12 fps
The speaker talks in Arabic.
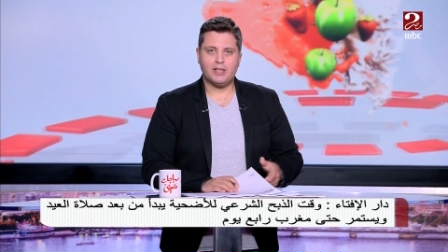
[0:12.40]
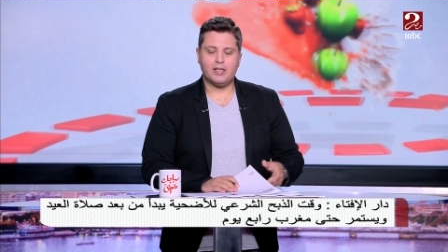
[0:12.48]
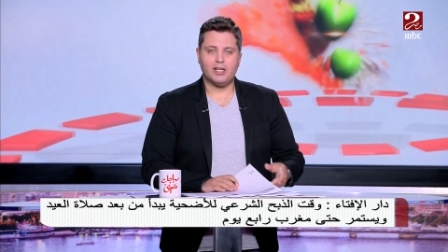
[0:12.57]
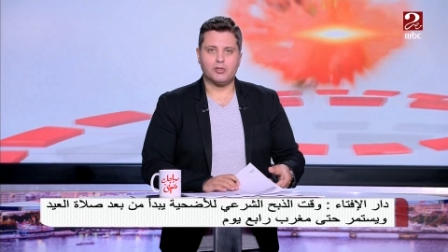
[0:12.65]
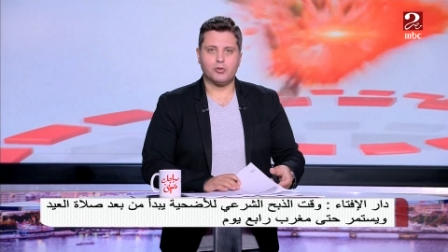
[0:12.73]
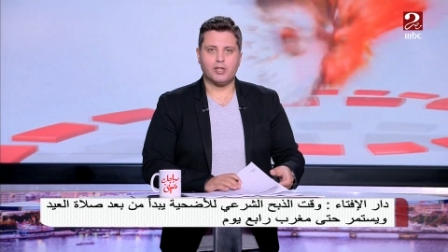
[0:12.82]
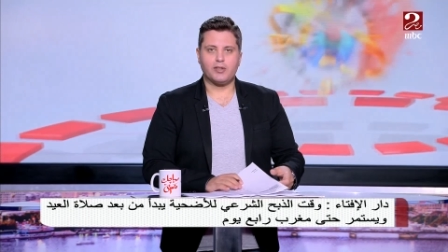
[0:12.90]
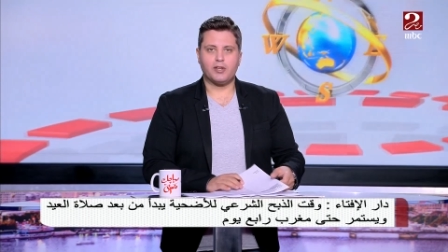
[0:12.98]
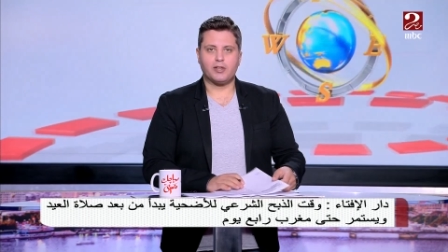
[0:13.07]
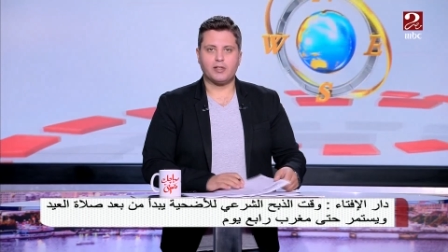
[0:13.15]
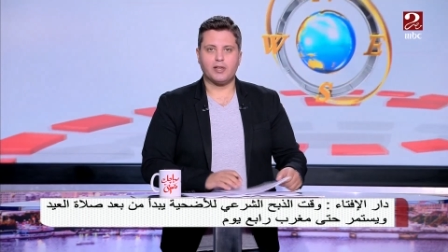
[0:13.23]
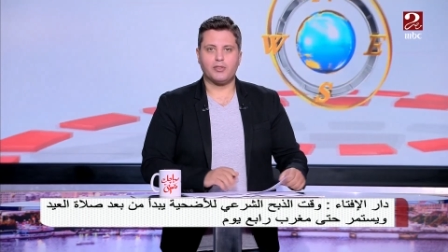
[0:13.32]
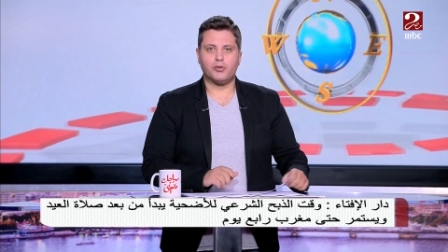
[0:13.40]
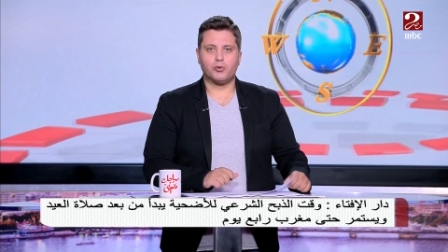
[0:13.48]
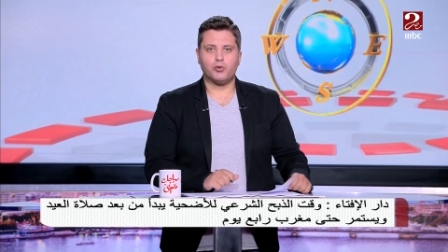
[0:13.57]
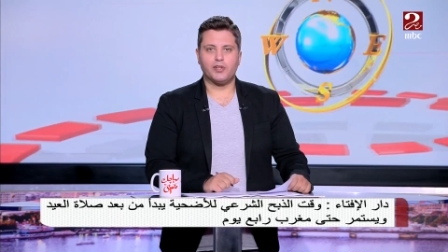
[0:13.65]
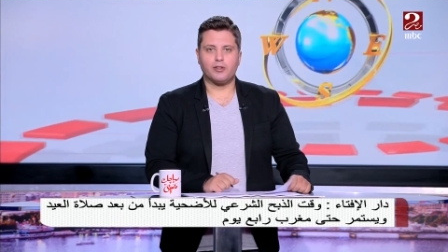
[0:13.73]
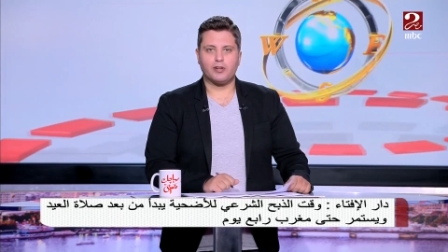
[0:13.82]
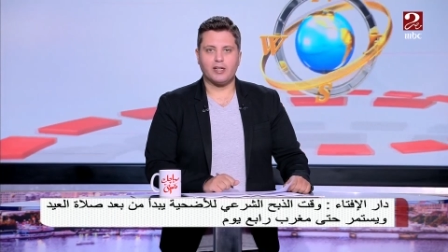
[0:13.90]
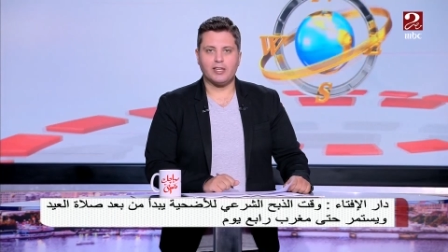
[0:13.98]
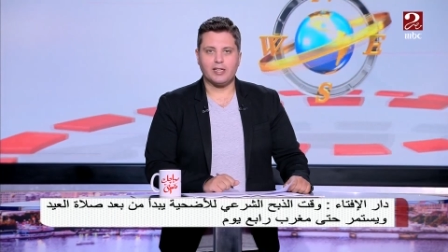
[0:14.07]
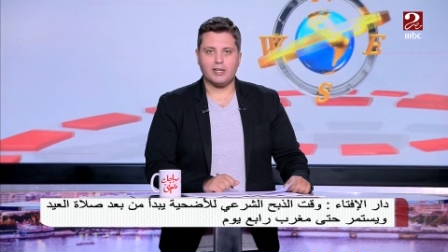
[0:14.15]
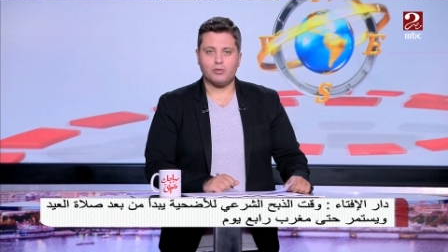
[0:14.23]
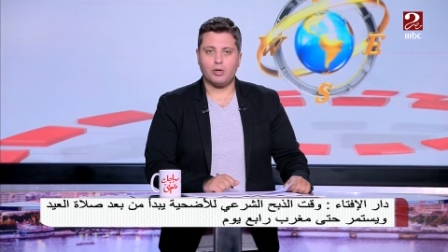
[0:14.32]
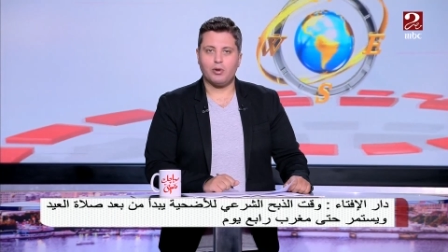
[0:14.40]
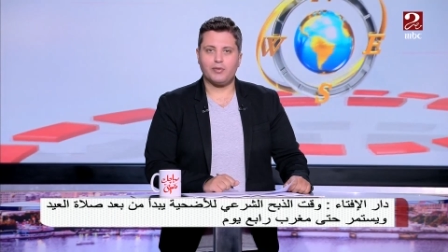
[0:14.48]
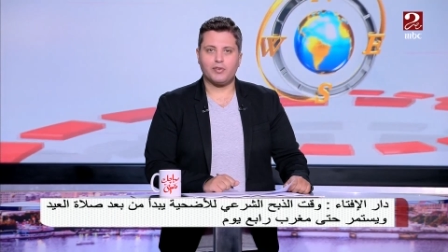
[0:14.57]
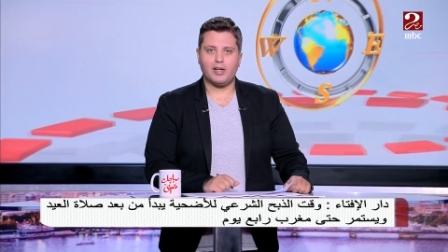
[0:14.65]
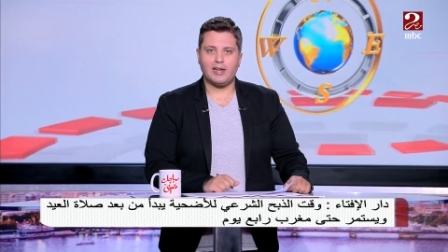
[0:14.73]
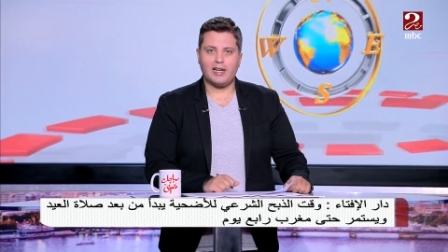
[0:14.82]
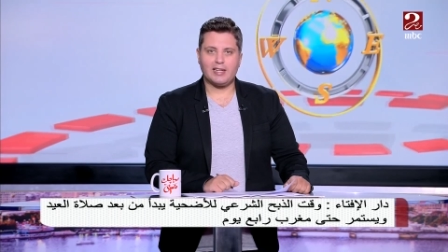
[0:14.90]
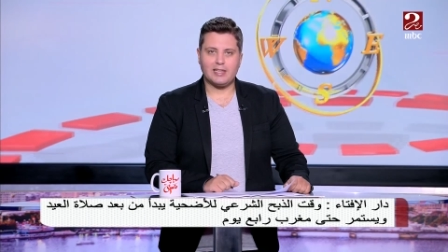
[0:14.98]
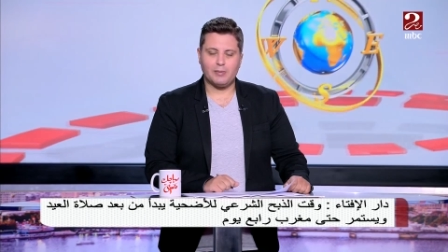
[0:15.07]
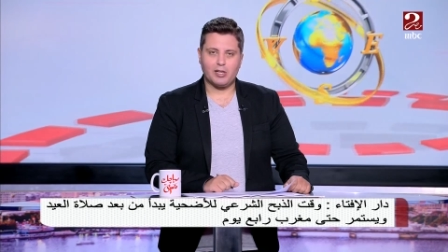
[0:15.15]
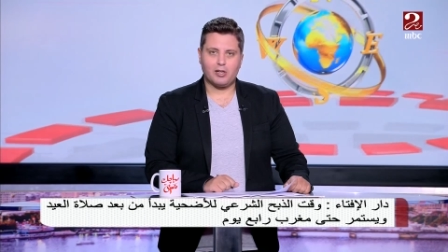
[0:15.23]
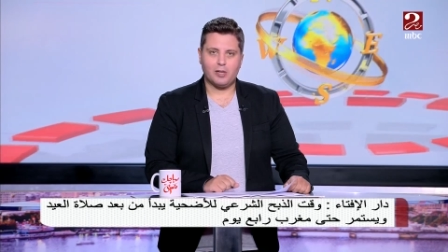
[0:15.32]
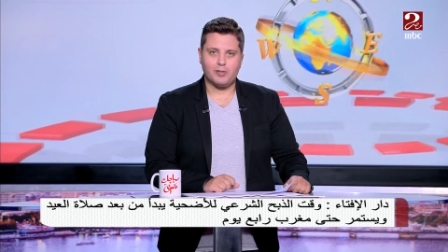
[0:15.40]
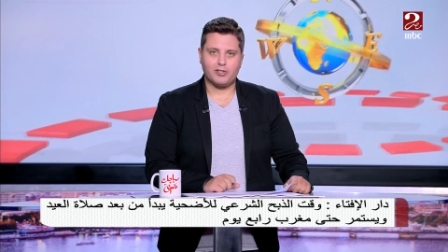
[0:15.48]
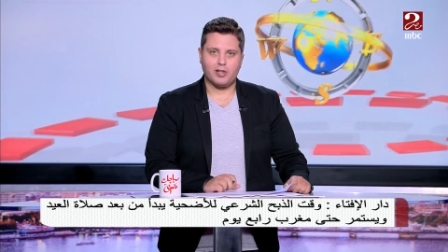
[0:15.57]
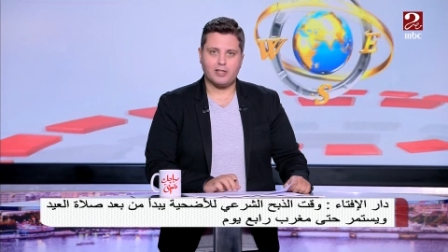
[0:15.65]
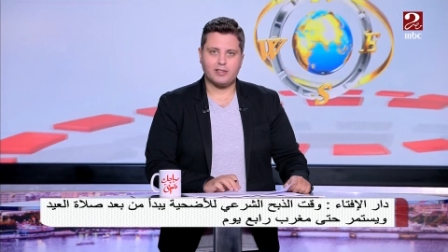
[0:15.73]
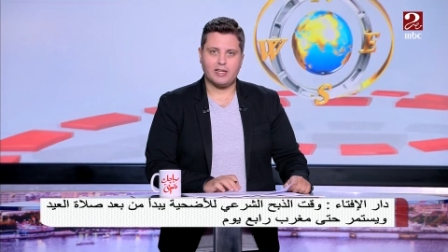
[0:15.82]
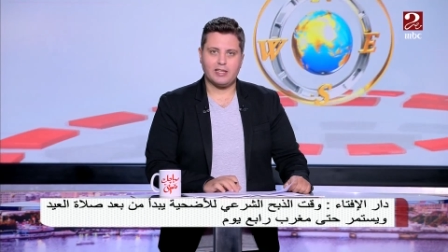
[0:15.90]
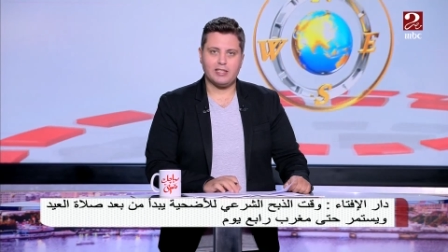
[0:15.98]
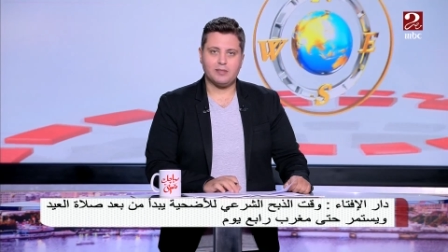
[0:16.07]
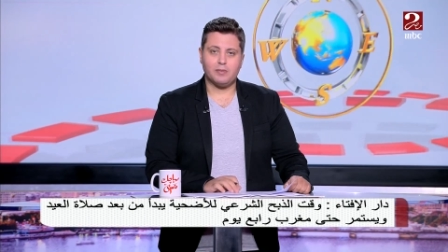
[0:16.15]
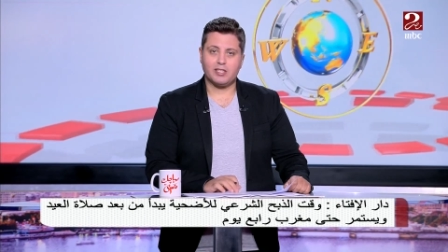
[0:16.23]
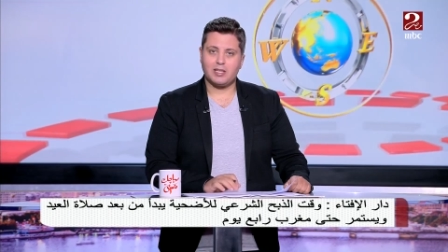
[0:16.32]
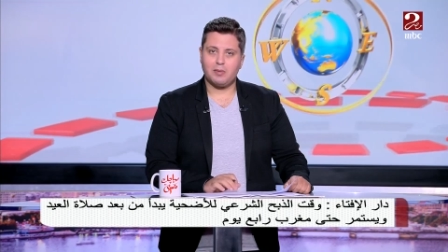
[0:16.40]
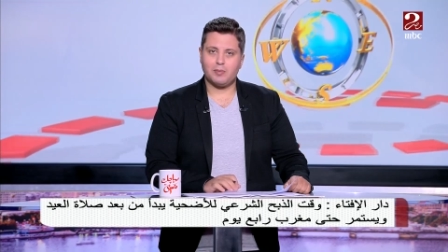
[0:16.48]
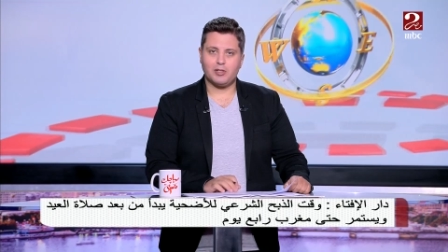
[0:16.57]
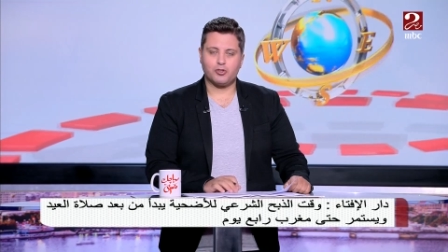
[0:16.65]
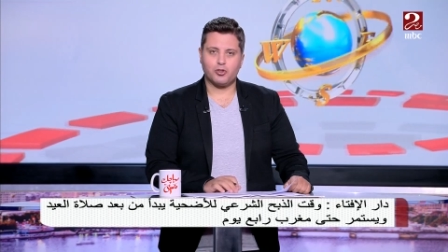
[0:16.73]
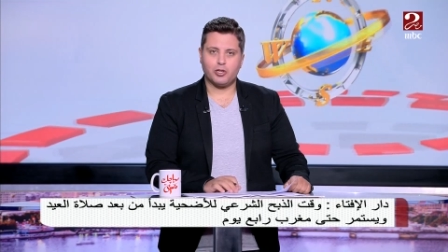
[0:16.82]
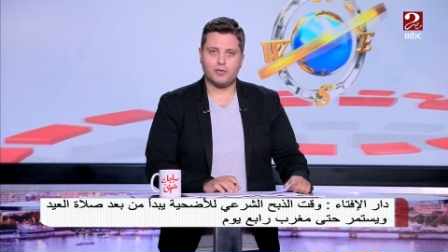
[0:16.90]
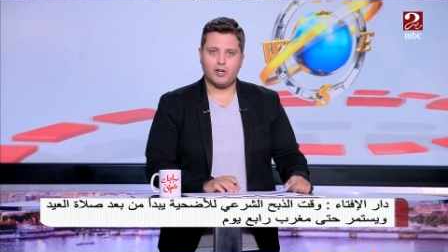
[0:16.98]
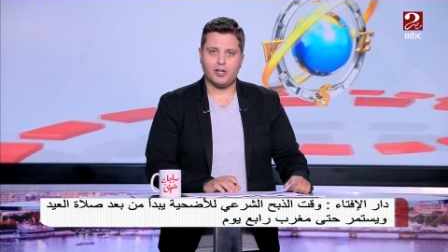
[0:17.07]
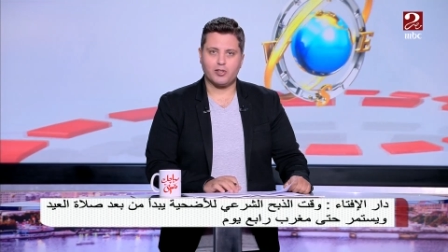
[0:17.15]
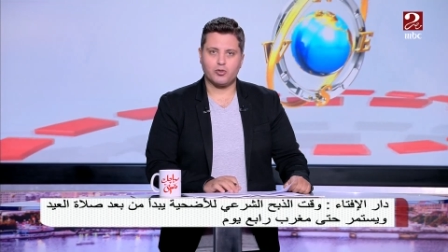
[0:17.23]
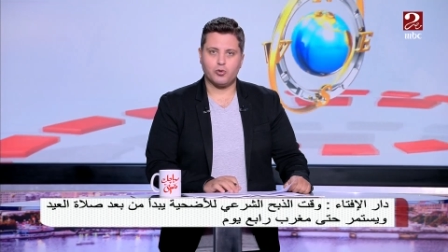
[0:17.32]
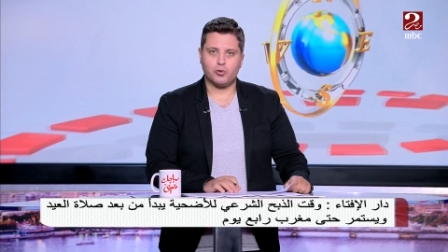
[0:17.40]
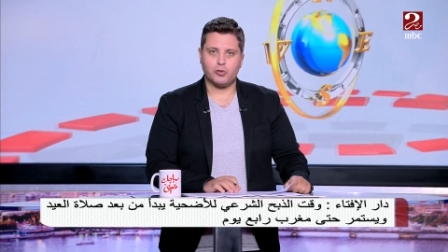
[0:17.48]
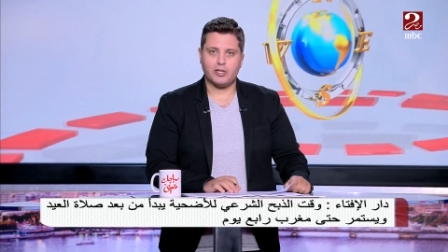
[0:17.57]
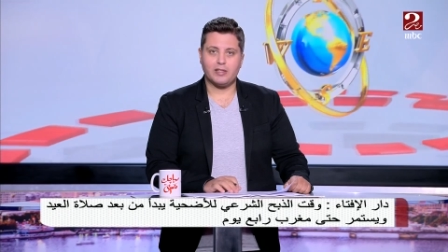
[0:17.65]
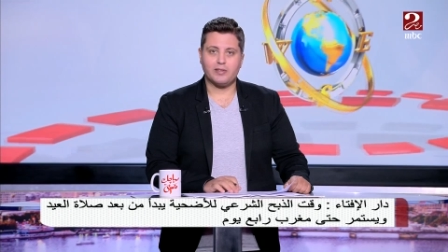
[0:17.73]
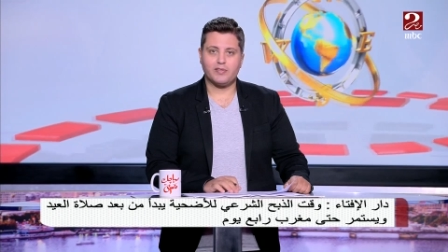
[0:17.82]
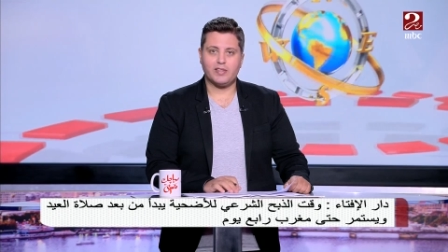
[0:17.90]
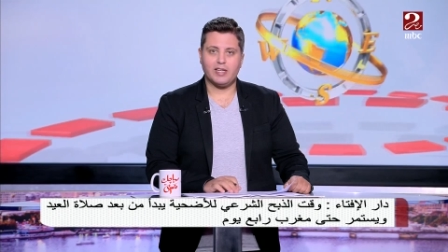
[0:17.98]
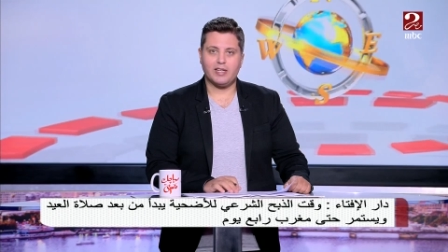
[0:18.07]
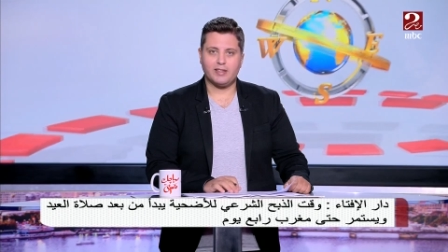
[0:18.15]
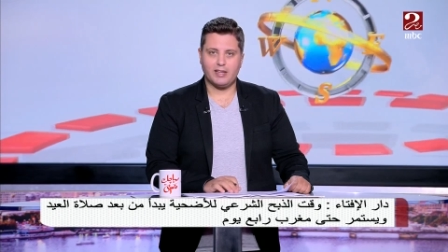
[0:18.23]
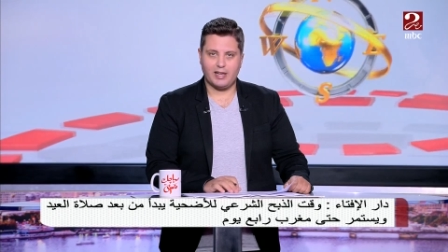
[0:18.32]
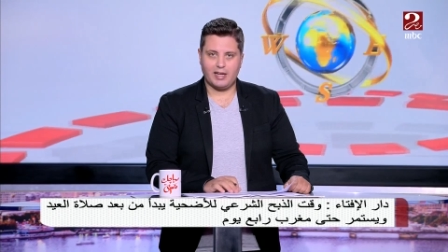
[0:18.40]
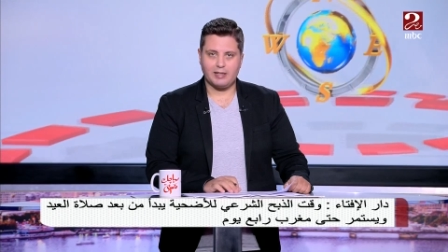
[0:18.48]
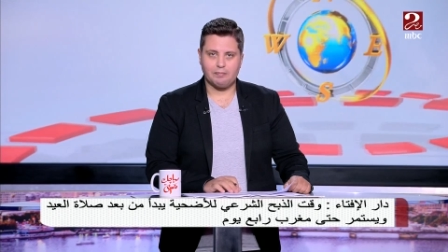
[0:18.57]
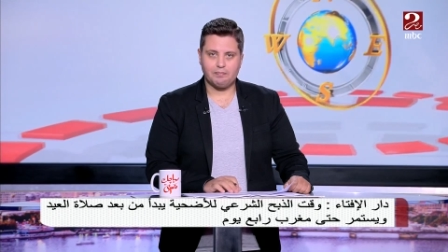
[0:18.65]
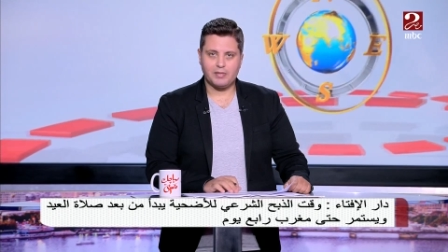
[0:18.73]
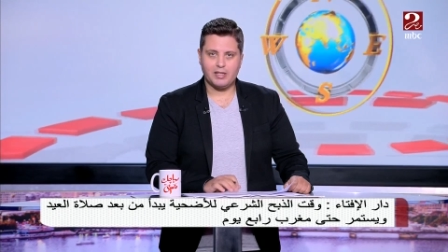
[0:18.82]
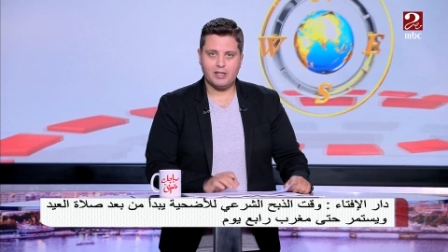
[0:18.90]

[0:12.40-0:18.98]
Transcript: أنه نظرا للظروف الراهنة ووفقا لعدم إقامة صلاة العيد بسبب انتشار فيروس كورونا في هذا العام